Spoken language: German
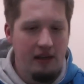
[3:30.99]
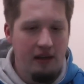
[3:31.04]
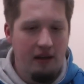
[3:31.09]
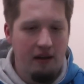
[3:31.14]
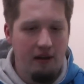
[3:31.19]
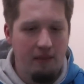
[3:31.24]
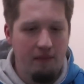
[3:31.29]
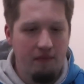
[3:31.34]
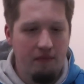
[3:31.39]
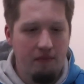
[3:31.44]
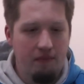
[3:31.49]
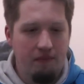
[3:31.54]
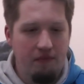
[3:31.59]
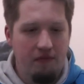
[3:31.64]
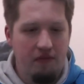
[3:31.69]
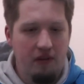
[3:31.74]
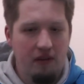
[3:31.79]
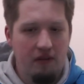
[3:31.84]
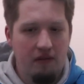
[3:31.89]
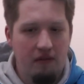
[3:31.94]
Ähm,
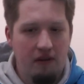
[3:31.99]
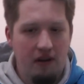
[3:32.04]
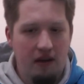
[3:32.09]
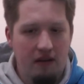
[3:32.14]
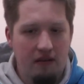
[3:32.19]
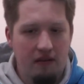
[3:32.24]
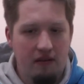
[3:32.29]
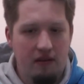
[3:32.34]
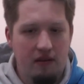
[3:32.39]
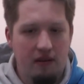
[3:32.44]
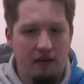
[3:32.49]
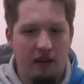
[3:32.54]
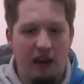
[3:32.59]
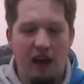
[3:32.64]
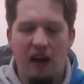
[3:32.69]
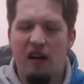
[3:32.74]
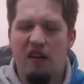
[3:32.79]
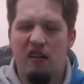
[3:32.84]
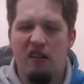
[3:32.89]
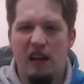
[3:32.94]
viele fragen sich jetzt,
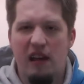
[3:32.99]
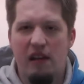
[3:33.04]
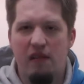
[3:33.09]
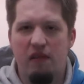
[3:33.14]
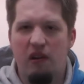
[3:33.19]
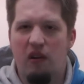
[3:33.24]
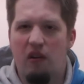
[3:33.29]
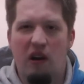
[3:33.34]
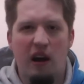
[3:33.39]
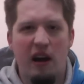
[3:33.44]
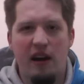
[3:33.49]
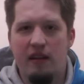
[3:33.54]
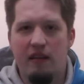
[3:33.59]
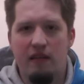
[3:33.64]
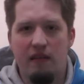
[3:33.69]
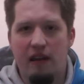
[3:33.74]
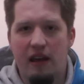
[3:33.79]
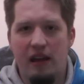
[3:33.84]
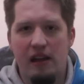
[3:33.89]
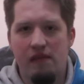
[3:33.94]
hä,
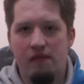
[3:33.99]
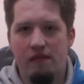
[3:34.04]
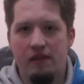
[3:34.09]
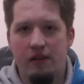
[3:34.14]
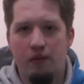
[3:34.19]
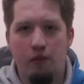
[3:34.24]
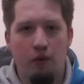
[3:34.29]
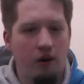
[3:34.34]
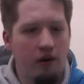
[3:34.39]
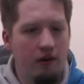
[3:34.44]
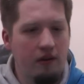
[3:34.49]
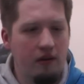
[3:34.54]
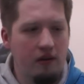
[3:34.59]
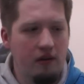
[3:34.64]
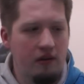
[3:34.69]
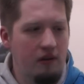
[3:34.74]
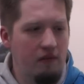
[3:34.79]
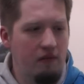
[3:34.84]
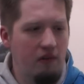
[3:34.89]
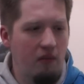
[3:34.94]
LV1, LV1,
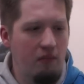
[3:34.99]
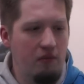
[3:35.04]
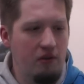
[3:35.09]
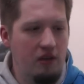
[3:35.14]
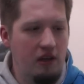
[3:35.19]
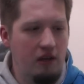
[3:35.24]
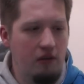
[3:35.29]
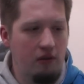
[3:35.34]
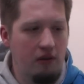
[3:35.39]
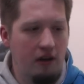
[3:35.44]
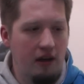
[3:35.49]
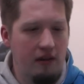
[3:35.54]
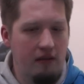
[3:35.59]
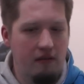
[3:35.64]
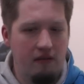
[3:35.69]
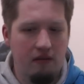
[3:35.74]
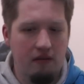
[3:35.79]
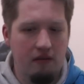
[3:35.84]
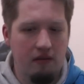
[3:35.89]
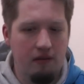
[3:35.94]
äh, warum nicht Ego
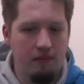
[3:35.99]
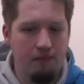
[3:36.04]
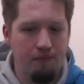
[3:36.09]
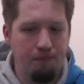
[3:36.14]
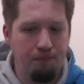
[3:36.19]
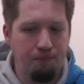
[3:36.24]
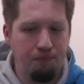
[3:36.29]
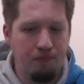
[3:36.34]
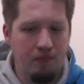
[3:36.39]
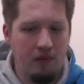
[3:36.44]
13? Ähm,